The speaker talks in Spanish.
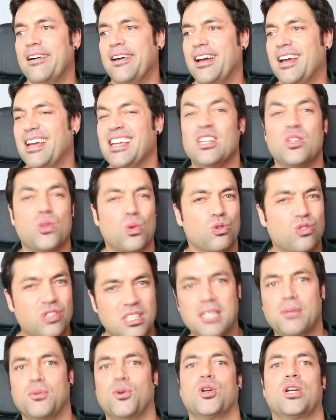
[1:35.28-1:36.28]
eh,
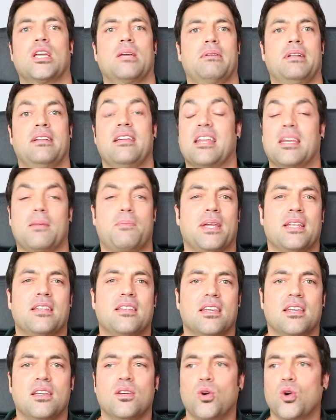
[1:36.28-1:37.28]
intrusivo que viene de
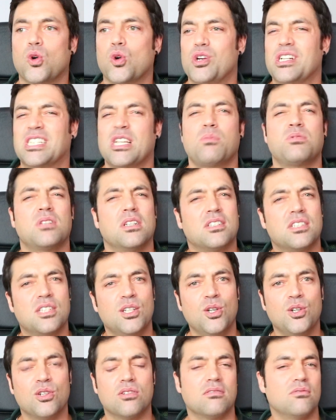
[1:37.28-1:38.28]
repente, o con esa
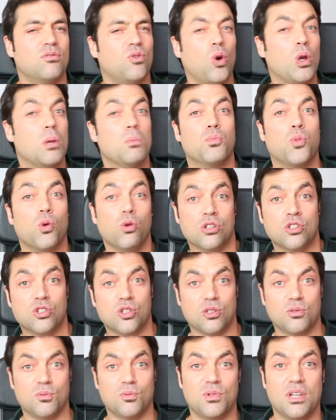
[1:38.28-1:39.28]
obsesión o
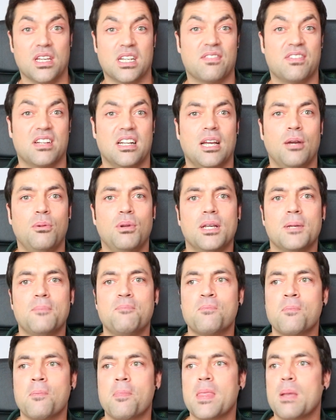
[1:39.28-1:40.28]
impulso irrefrenable,
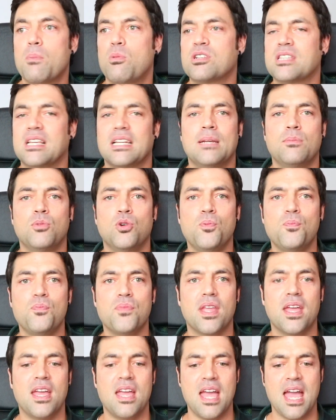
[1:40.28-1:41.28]
pues te animo
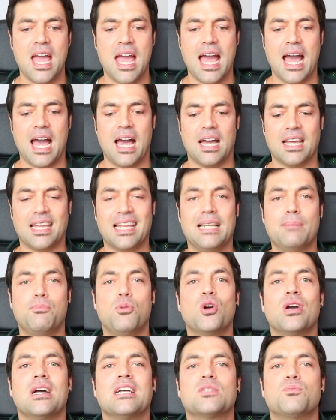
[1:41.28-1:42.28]
a que le
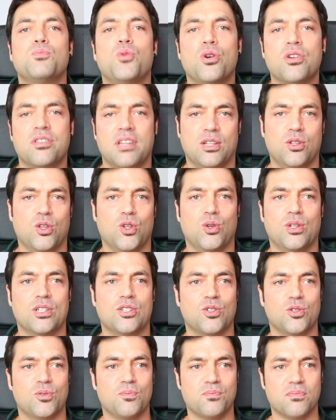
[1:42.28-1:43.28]
pongas voz a todo
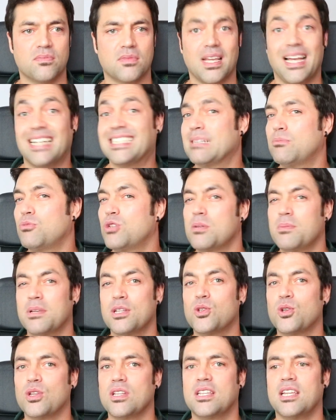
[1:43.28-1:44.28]
eso, a ese
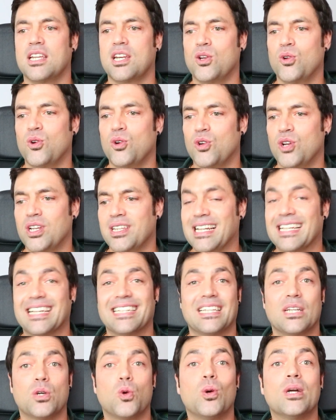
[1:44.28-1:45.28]
movimiento interno en el
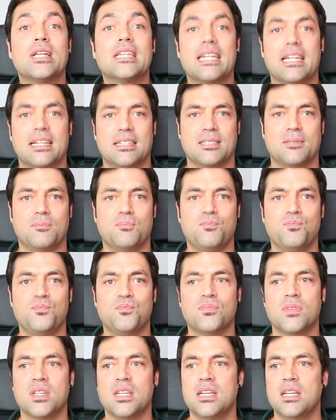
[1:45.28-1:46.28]
que te encuentras.
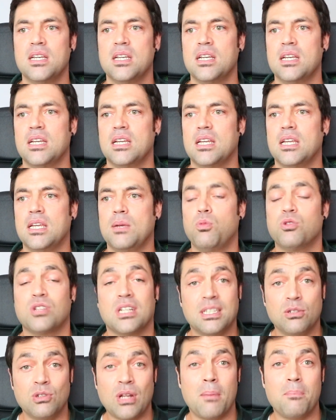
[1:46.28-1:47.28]
Y
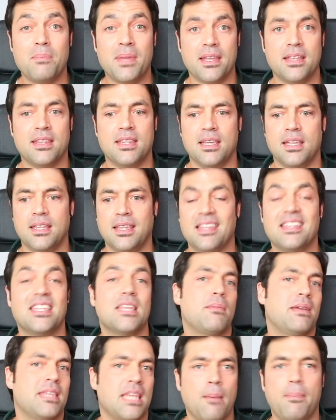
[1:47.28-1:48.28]
búscate un ambiente de
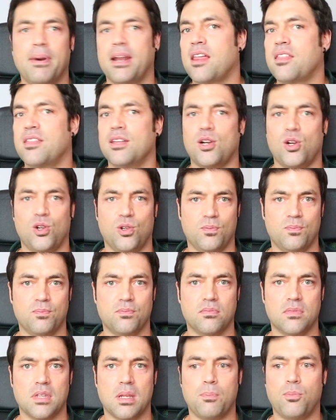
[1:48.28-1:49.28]
intimidad para hacerlo,
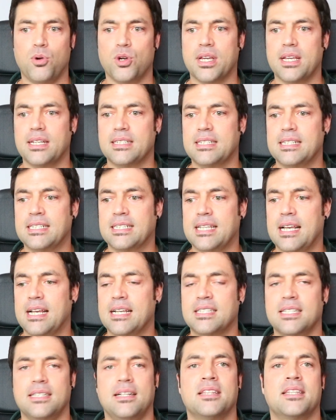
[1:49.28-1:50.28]
porque si
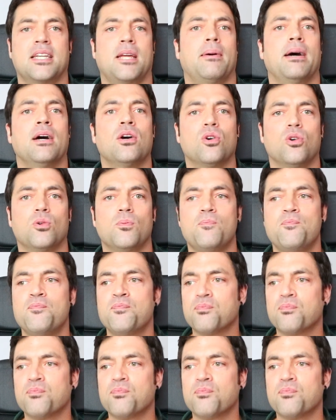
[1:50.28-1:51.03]
estás en el trabajo,